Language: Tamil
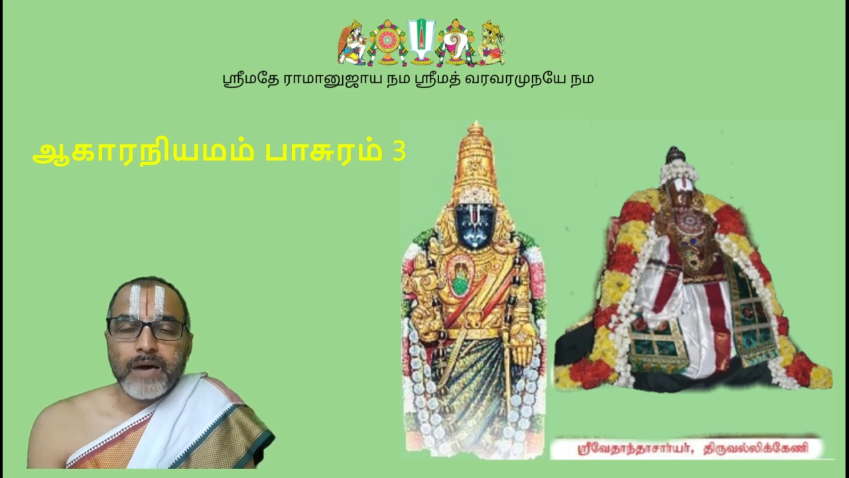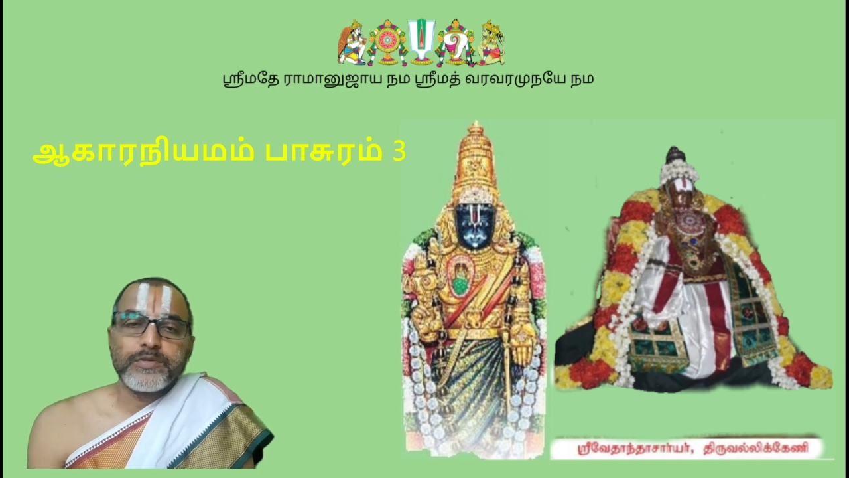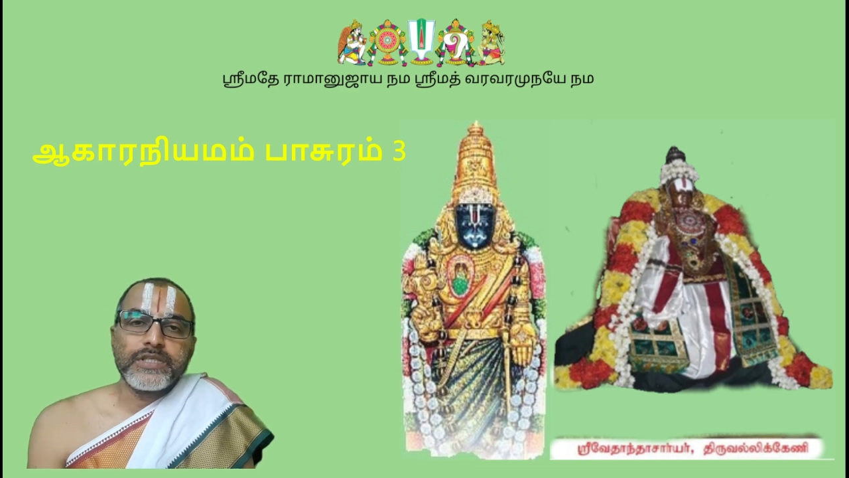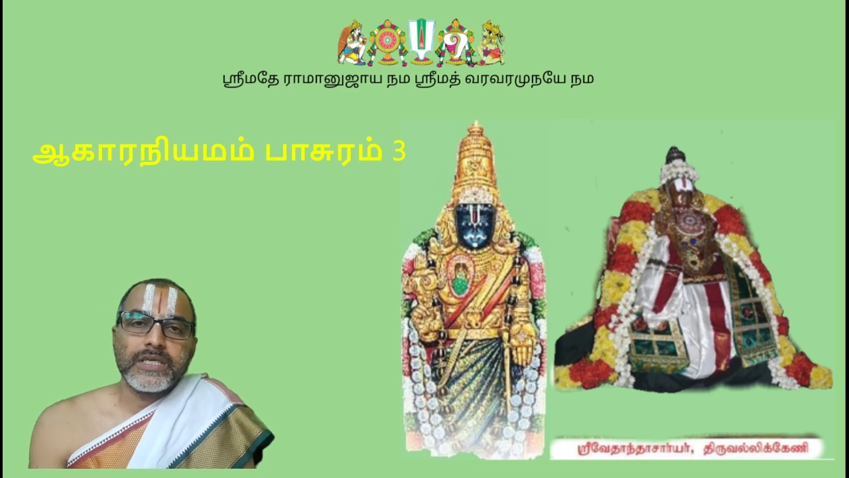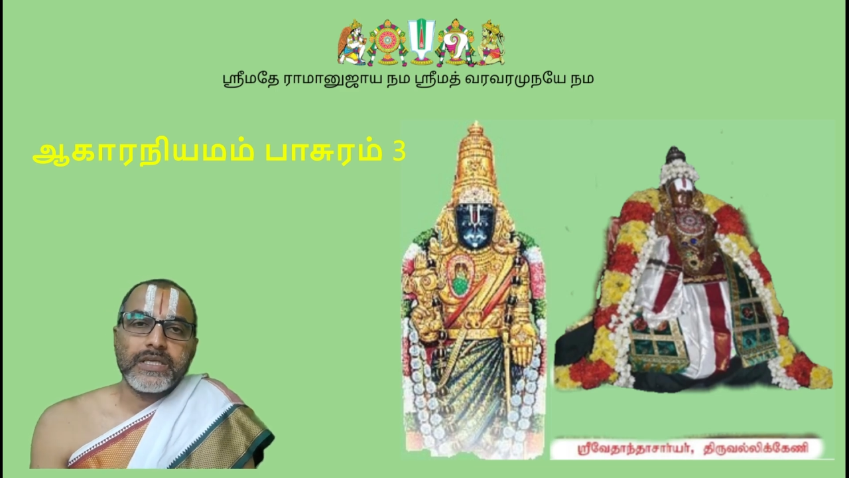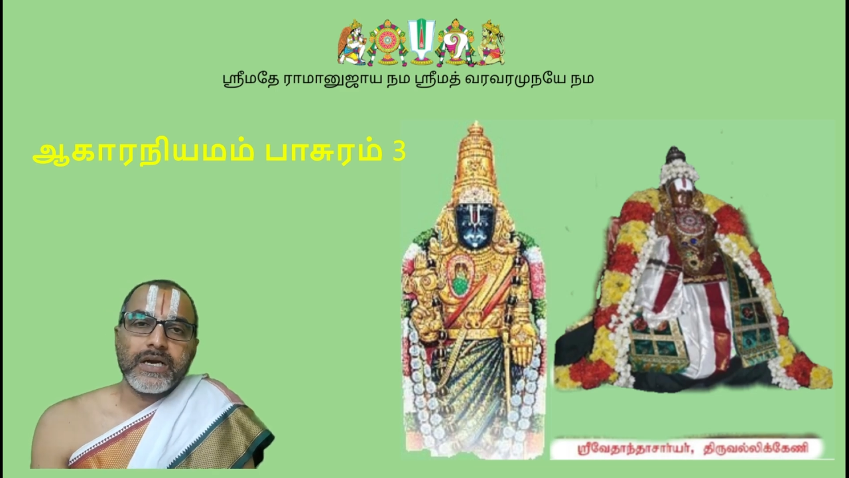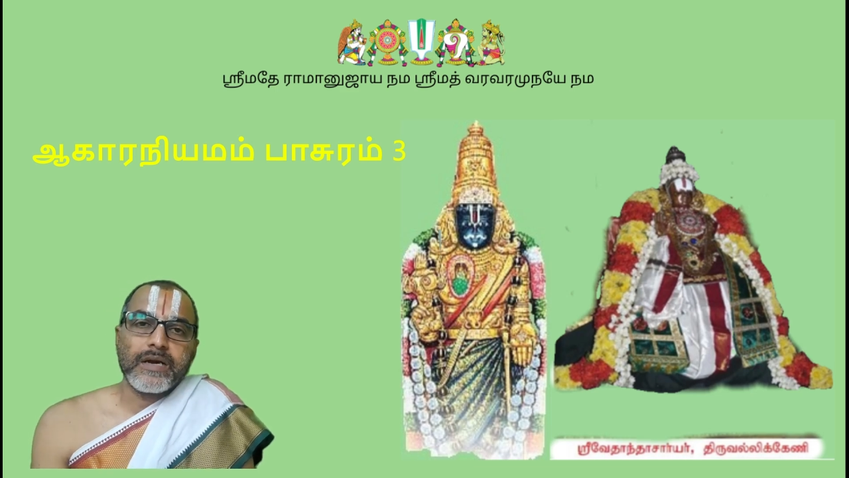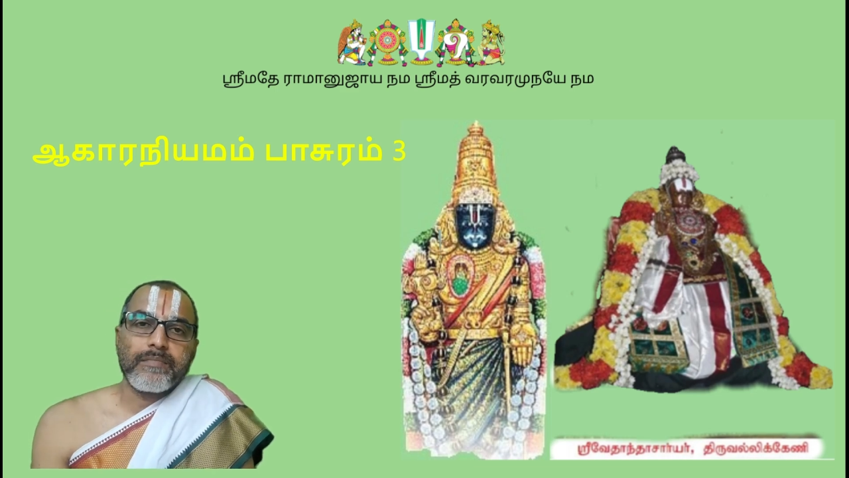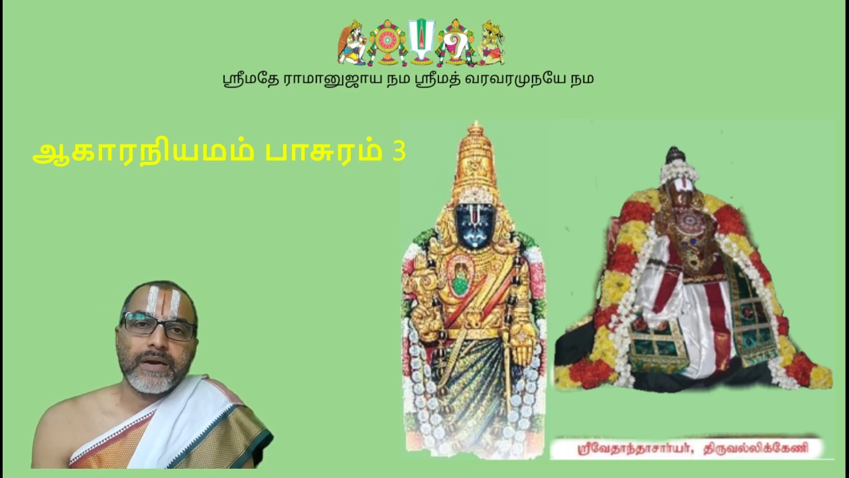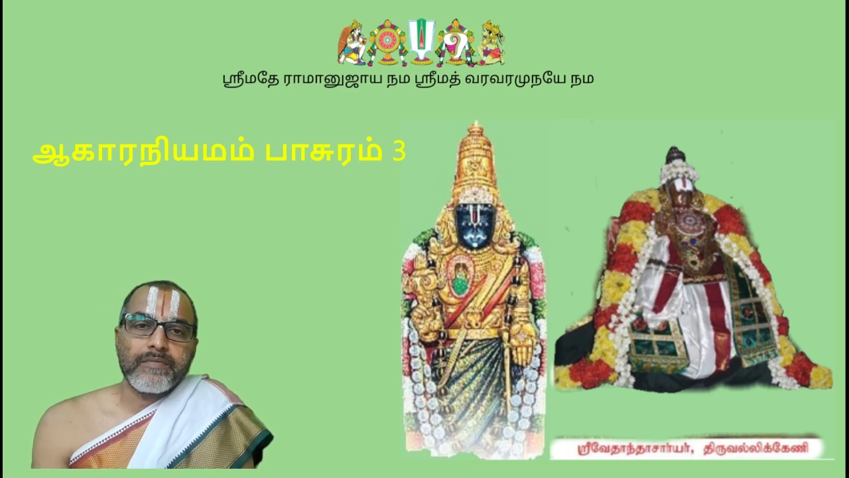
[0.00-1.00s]
அமுது
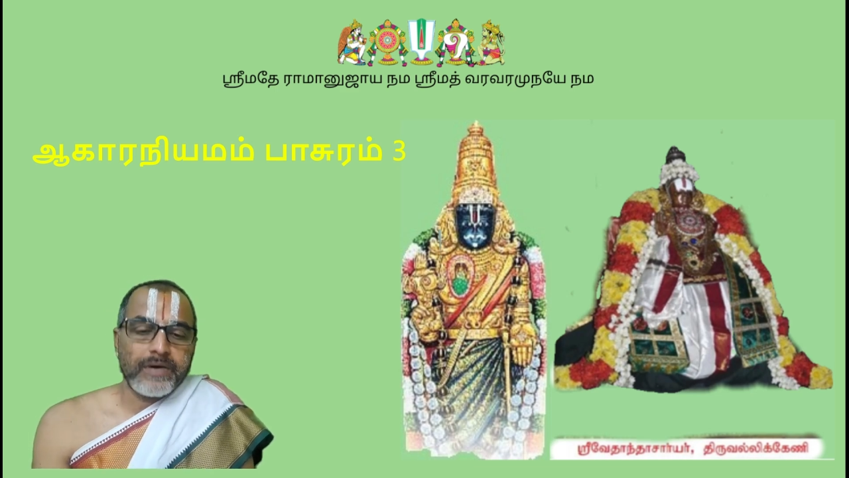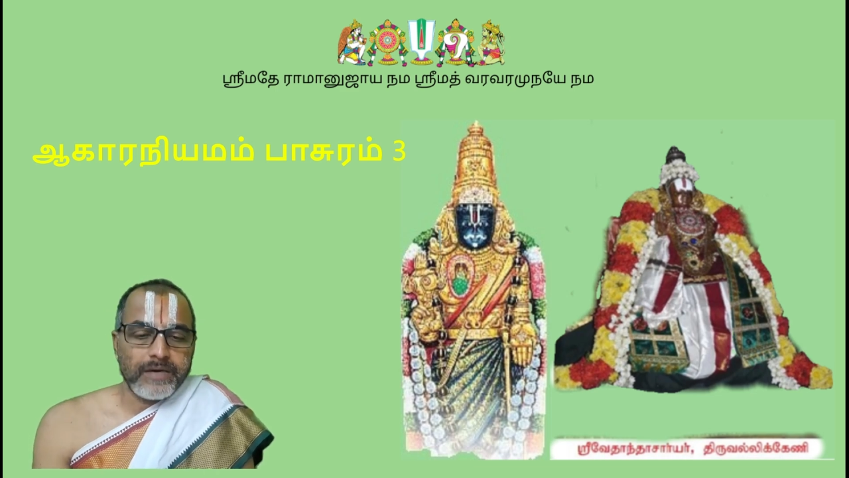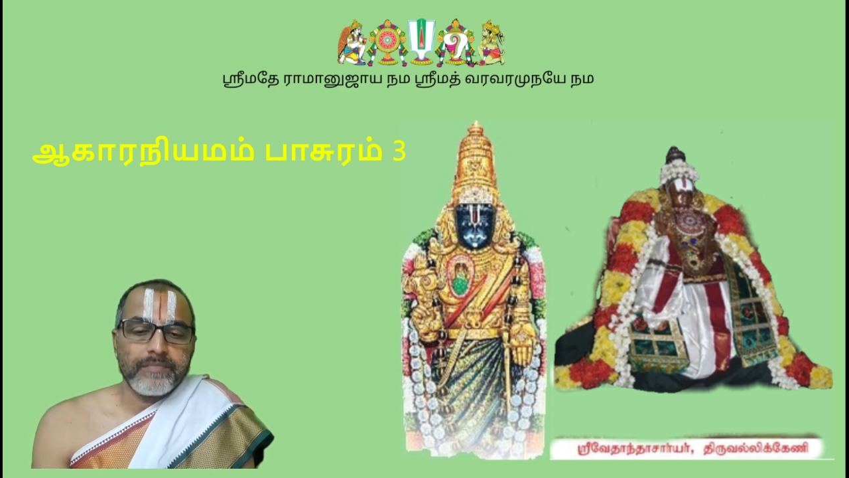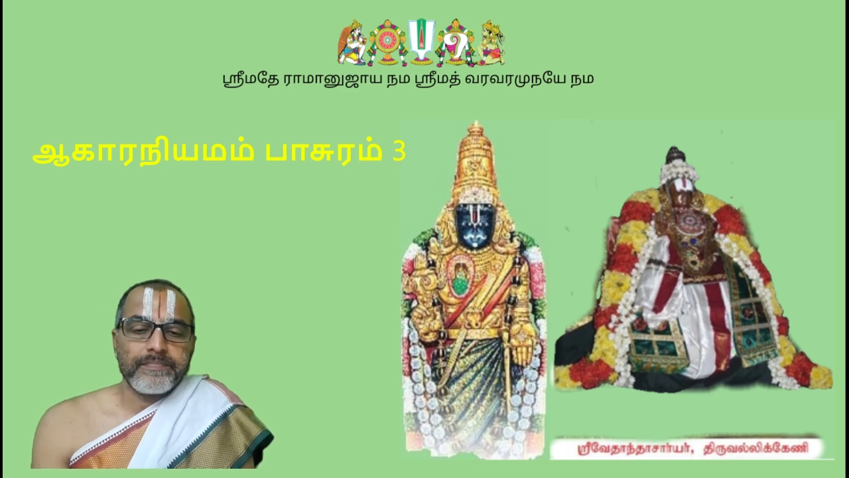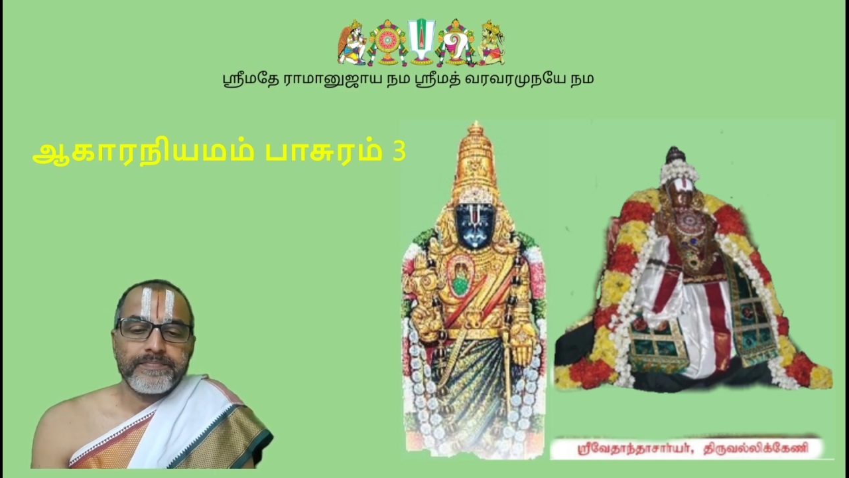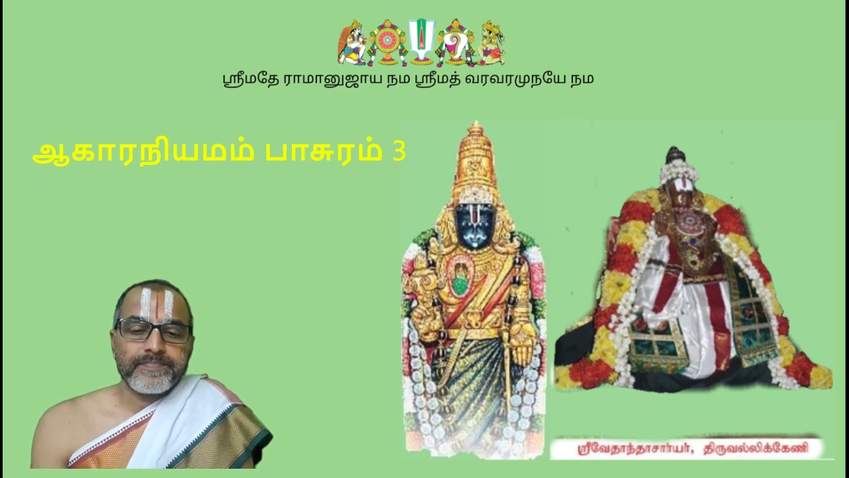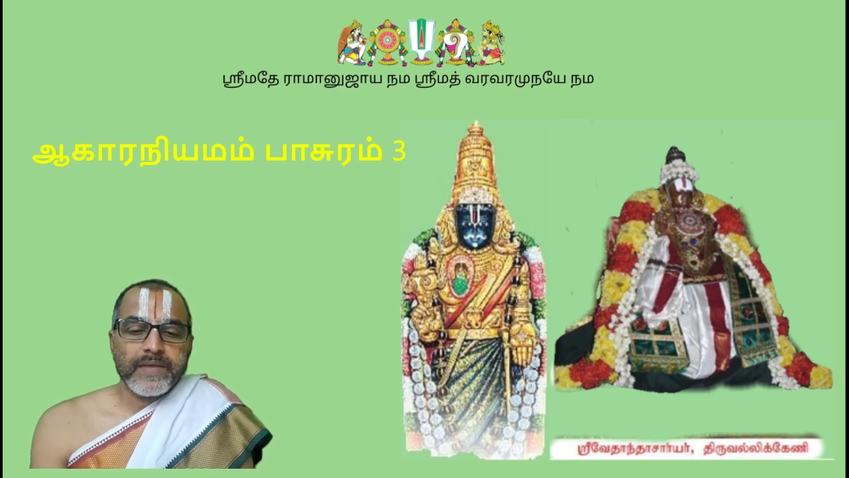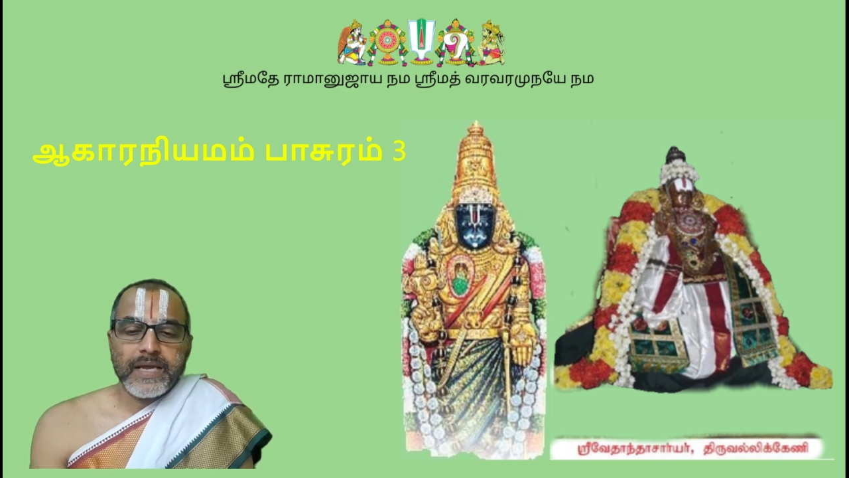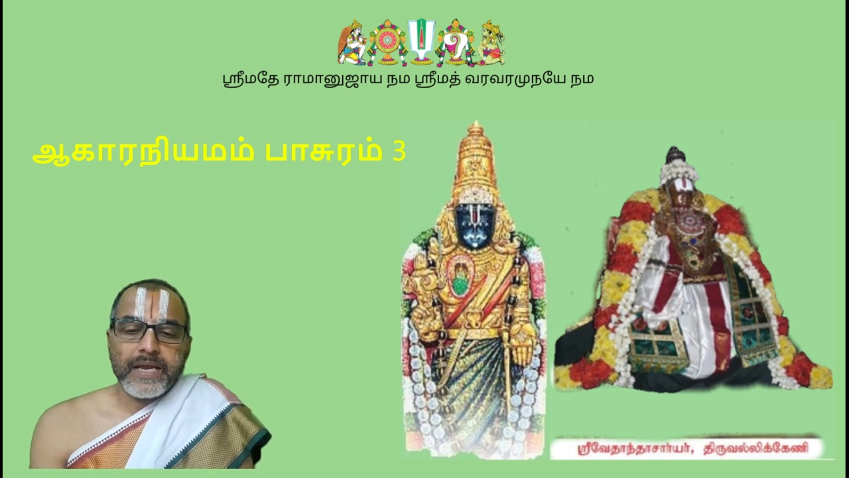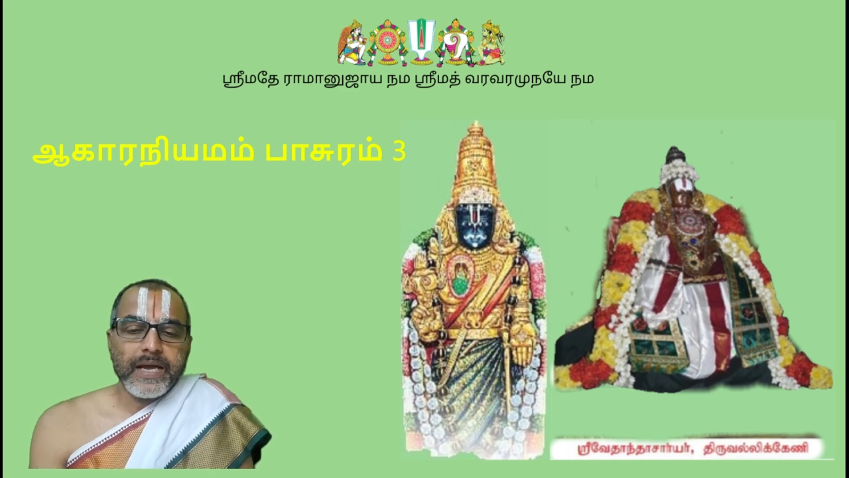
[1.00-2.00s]
செய்திருக்கப்பட வேண்டும்
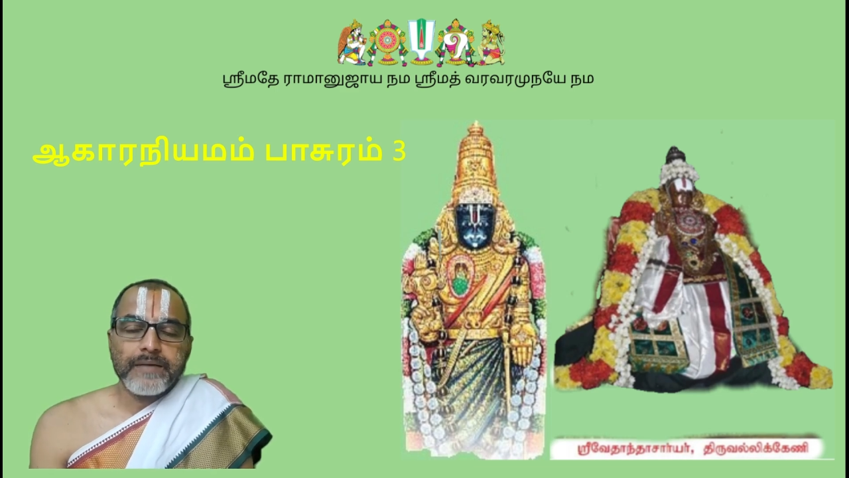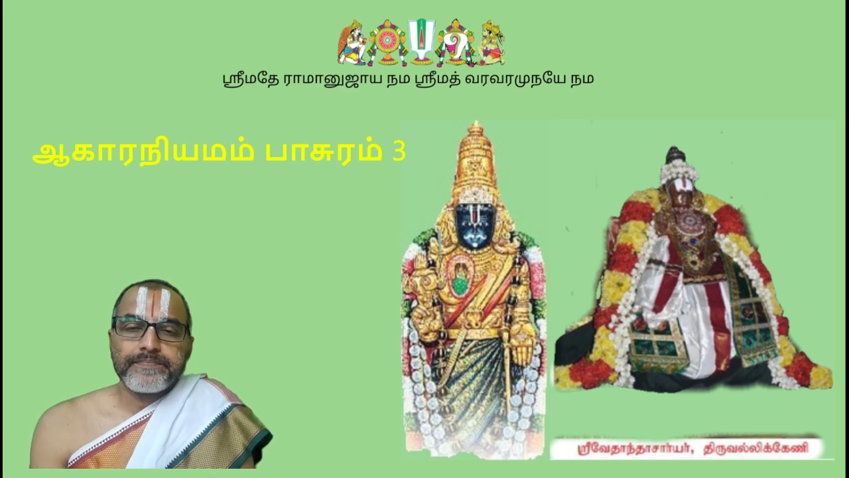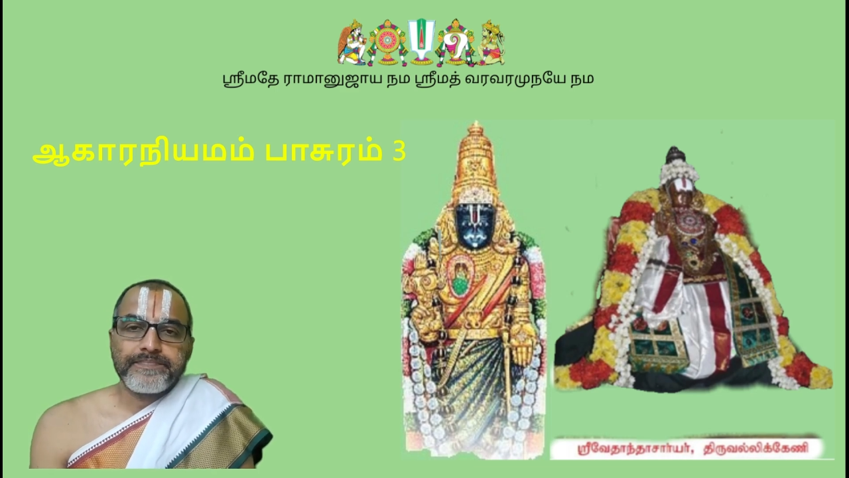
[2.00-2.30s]
இல்லையா